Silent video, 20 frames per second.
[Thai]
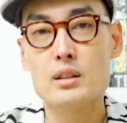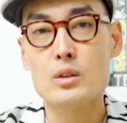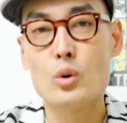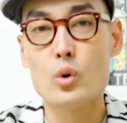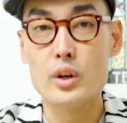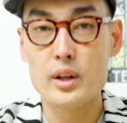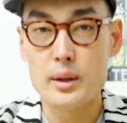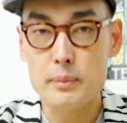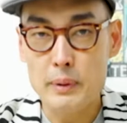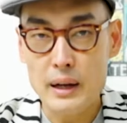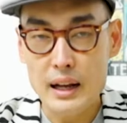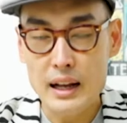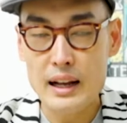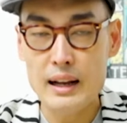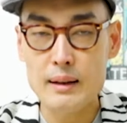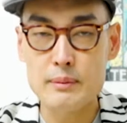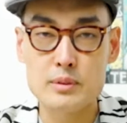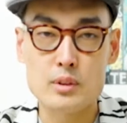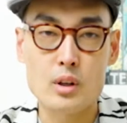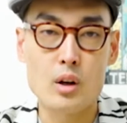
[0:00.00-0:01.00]
คุณภา
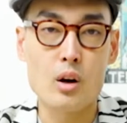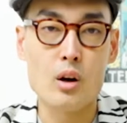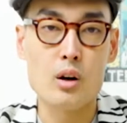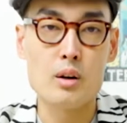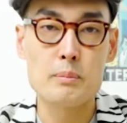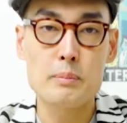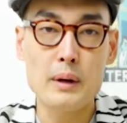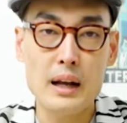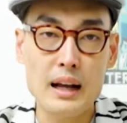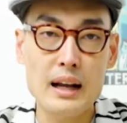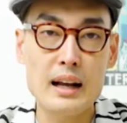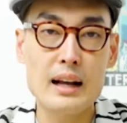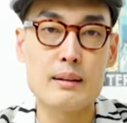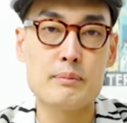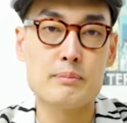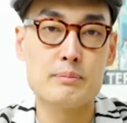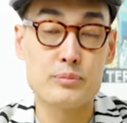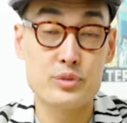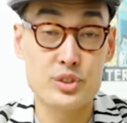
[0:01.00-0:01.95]
พของภาพ